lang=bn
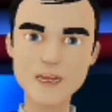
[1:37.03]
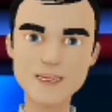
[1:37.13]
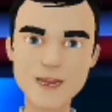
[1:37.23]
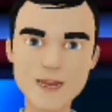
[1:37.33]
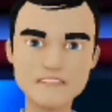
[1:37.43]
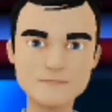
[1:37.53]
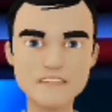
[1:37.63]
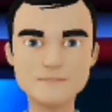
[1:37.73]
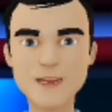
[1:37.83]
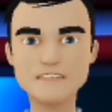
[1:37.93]
তিনি প্র্যাকটিসে
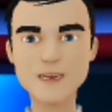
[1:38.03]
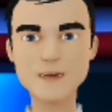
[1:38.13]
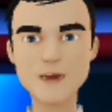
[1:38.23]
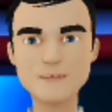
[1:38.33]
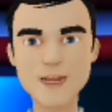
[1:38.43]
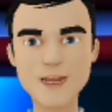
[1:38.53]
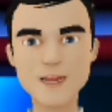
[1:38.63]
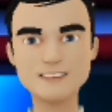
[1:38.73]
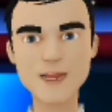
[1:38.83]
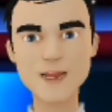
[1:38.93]
কিন্তু খুবই পরিশ্রম
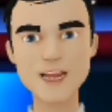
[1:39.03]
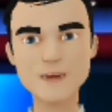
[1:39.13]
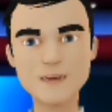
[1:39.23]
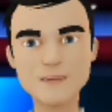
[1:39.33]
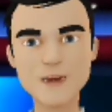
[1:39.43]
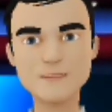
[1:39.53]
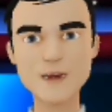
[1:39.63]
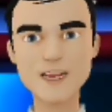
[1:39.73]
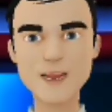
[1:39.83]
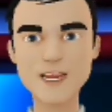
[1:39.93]
করছে তো এখন
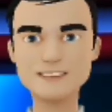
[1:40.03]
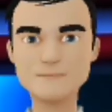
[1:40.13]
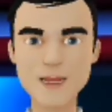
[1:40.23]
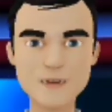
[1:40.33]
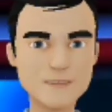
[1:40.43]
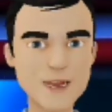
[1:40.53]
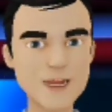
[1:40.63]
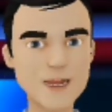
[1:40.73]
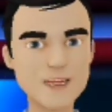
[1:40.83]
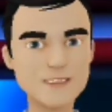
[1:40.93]
আমাদের কাছে মানে
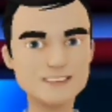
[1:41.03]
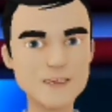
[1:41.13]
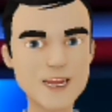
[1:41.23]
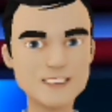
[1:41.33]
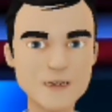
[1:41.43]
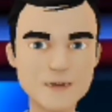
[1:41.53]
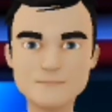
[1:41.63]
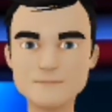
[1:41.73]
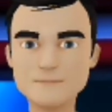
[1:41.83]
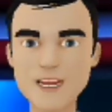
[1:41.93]
আমাদের এটাই আশা
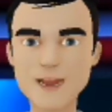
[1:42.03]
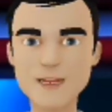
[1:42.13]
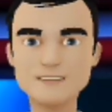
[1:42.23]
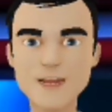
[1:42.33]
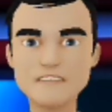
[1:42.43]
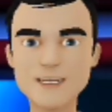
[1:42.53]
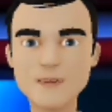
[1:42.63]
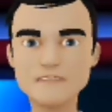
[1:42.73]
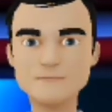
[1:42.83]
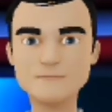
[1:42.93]
থাকবে যে সেই রিপোর্টে ভালোভাবে